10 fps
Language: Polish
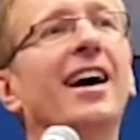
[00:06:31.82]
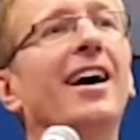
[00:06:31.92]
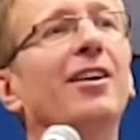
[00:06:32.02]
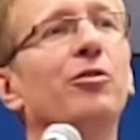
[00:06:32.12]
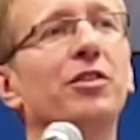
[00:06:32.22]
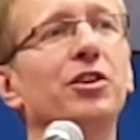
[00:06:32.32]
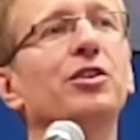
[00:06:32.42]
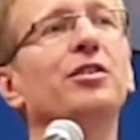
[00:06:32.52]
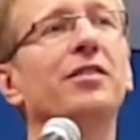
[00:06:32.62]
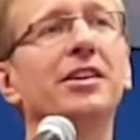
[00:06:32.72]

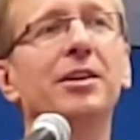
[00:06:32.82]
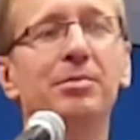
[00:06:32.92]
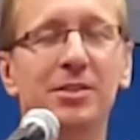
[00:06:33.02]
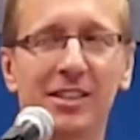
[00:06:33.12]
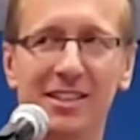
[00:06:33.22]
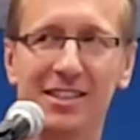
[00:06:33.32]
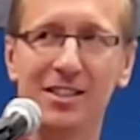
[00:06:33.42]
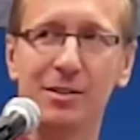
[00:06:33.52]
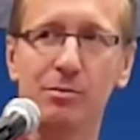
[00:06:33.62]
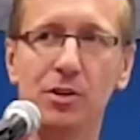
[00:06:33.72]
Izrael uwięziony w
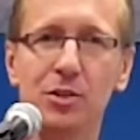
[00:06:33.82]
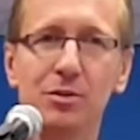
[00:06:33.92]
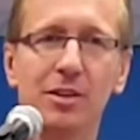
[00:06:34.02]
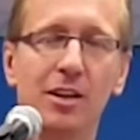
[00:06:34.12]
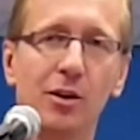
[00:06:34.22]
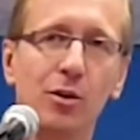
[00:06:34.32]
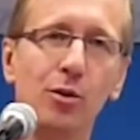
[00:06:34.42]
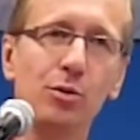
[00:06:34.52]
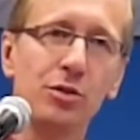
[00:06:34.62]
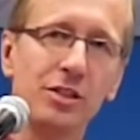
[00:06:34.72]
Egipcie
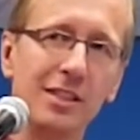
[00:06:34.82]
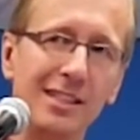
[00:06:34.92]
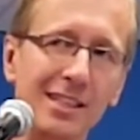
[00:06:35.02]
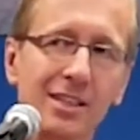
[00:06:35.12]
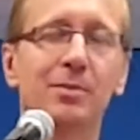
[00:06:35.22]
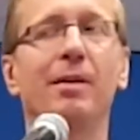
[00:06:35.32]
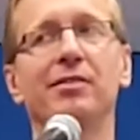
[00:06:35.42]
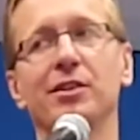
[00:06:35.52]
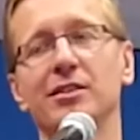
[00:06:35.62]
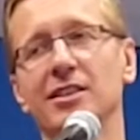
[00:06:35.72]
symbolizuje ludzi
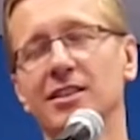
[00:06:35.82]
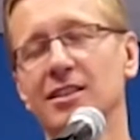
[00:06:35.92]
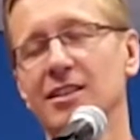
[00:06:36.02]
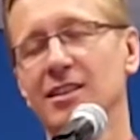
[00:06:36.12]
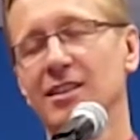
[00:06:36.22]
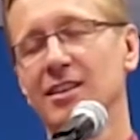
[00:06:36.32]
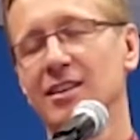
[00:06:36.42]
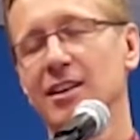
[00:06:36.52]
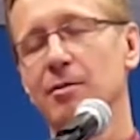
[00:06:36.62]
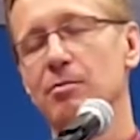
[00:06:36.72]
niezbawionych.
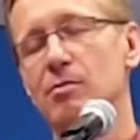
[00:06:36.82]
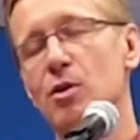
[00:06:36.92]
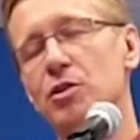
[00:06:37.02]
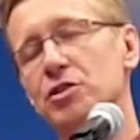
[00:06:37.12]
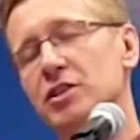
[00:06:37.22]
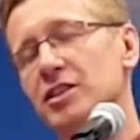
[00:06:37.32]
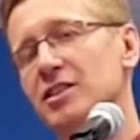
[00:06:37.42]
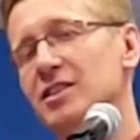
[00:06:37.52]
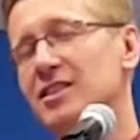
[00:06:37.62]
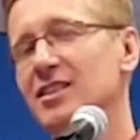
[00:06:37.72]

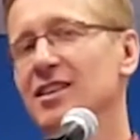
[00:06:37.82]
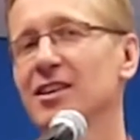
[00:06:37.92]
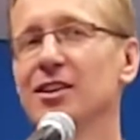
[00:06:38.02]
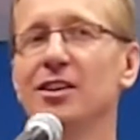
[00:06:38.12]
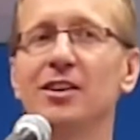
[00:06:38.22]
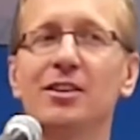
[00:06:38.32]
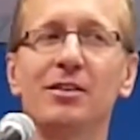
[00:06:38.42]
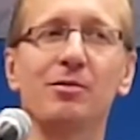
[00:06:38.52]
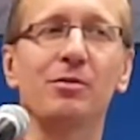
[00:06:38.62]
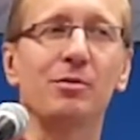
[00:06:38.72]
Mojżesz
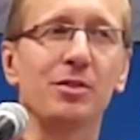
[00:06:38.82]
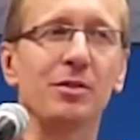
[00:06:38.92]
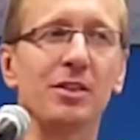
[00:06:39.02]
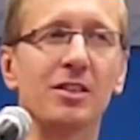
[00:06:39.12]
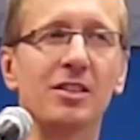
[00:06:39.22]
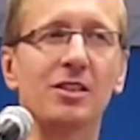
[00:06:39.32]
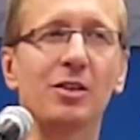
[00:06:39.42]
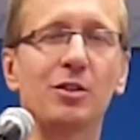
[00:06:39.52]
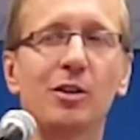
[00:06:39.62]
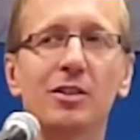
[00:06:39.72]

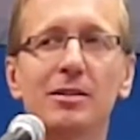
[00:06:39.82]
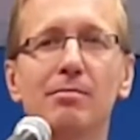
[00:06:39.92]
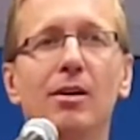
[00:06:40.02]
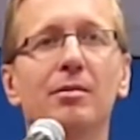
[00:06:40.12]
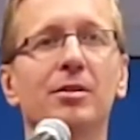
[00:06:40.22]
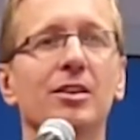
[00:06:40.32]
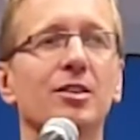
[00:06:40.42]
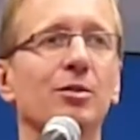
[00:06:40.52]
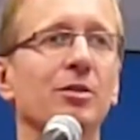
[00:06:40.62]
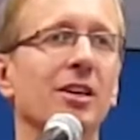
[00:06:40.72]
jest z jednej strony
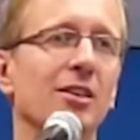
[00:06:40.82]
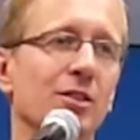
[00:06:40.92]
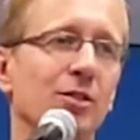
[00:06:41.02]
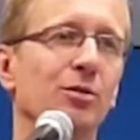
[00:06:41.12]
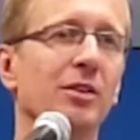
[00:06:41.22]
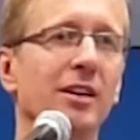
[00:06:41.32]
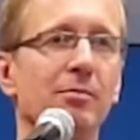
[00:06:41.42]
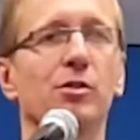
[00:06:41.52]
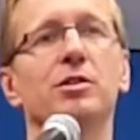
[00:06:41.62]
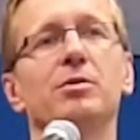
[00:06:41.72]
symbolem Chrystusa,
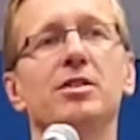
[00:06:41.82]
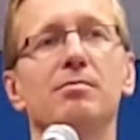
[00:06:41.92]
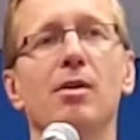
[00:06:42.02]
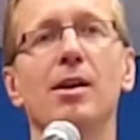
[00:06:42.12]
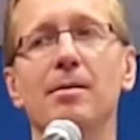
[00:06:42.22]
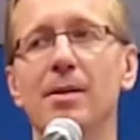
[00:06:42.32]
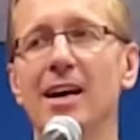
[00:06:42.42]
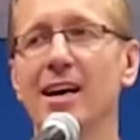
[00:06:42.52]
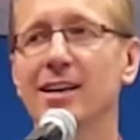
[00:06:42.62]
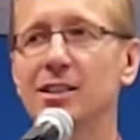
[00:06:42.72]
z drugiej może być
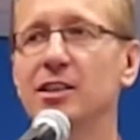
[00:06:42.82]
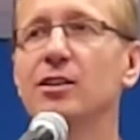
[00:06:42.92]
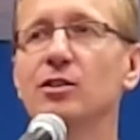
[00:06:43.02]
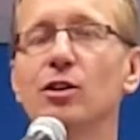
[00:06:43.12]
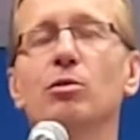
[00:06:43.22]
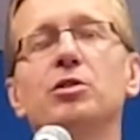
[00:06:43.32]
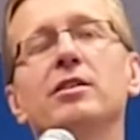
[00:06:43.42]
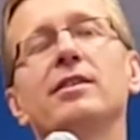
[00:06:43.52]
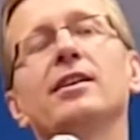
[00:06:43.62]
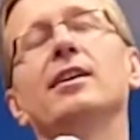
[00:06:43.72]
symbolem każdego,
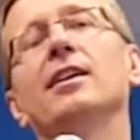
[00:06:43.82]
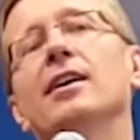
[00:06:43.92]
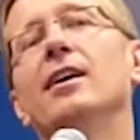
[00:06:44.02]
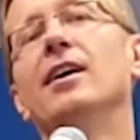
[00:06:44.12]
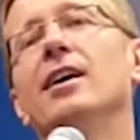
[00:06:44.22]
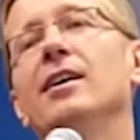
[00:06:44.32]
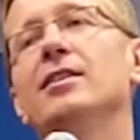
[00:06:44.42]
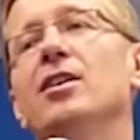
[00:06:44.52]
kto głosi Ewangelię.